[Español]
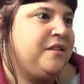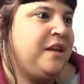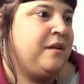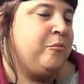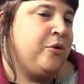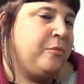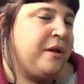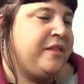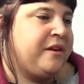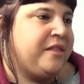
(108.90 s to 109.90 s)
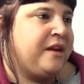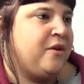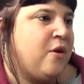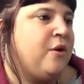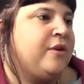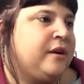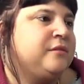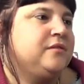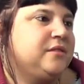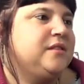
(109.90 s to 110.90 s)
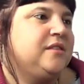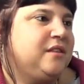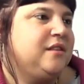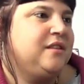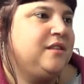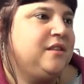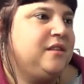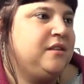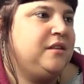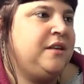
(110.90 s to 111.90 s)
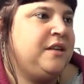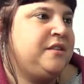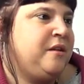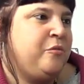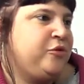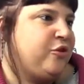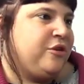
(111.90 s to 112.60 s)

bueno, va a hacer cinco ahora y es el motor,